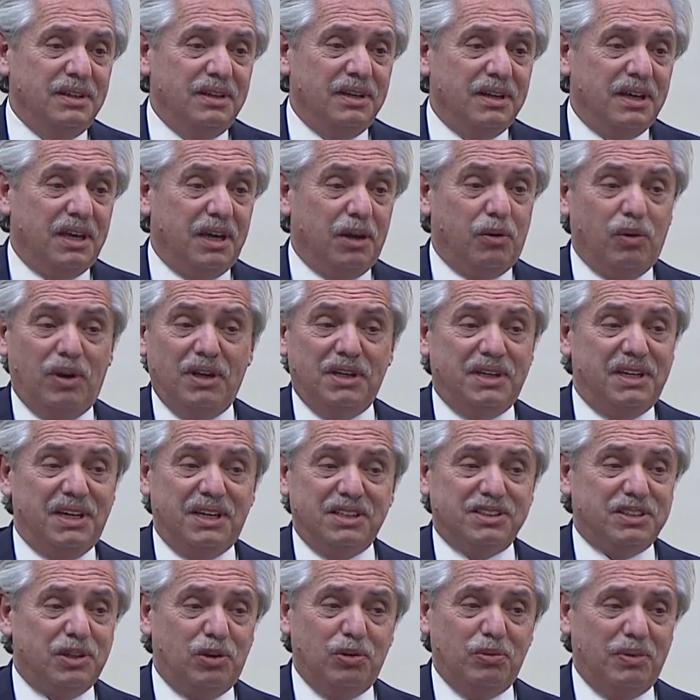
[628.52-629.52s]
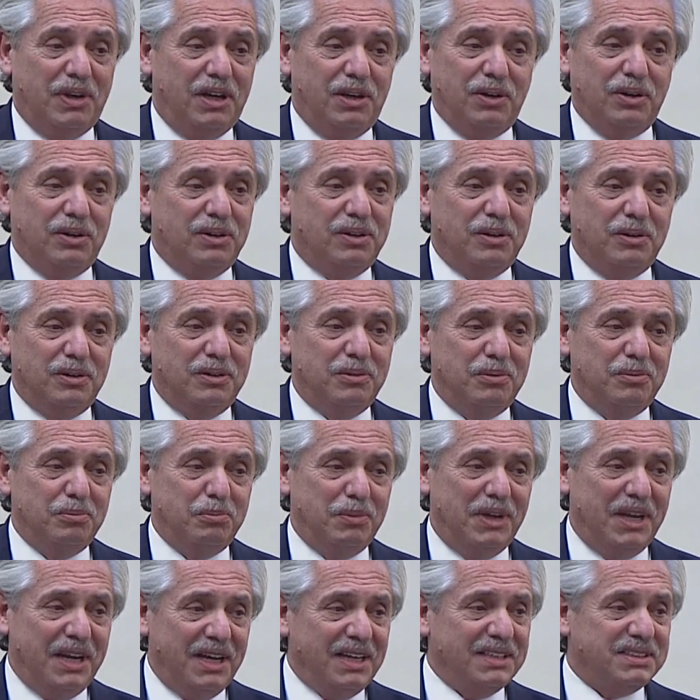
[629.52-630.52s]
que cualquier ser humano
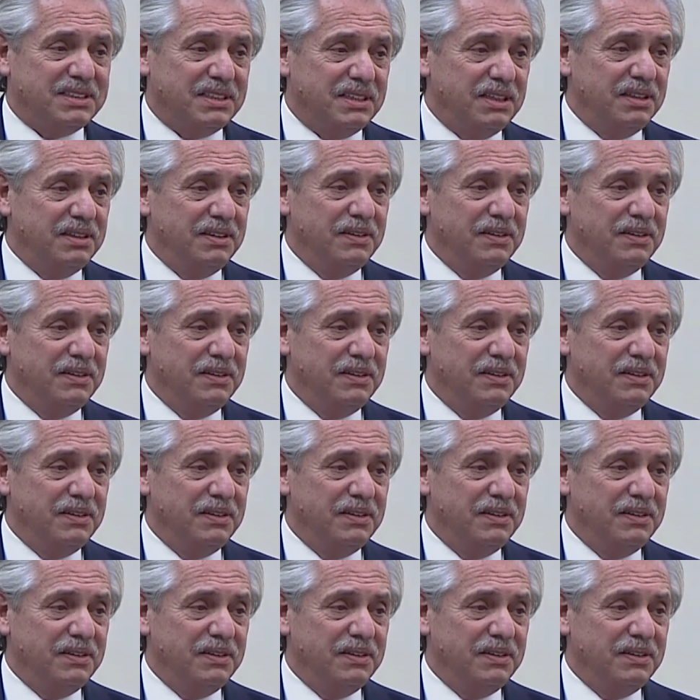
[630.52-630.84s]
merece